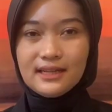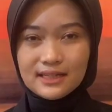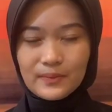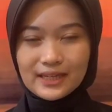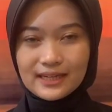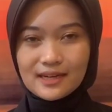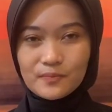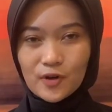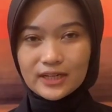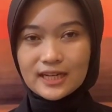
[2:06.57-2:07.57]

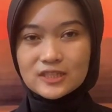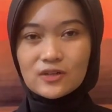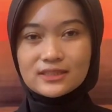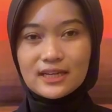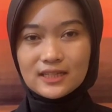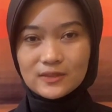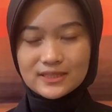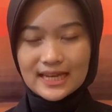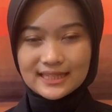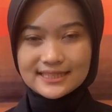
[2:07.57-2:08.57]
Demikian Polda Jogja
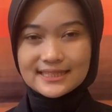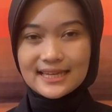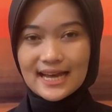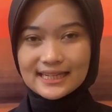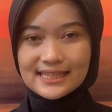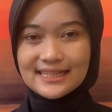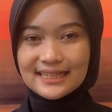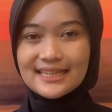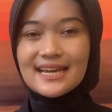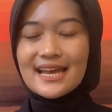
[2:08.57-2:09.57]
News edisi hari
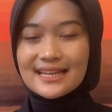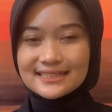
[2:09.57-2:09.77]
ini.